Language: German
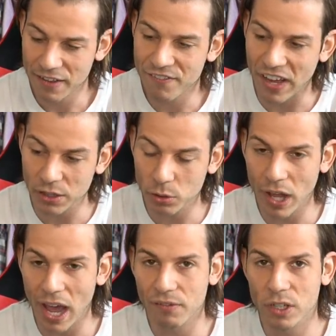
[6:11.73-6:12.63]
wenn du
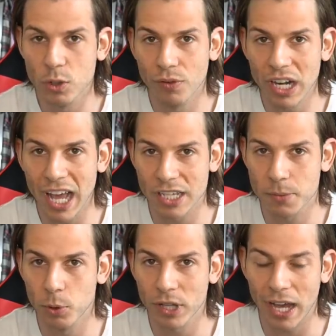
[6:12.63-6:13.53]
da einfach so viel
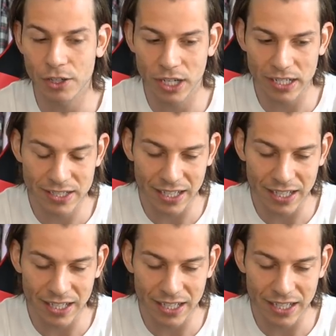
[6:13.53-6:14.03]
Herzblut reinsteckst,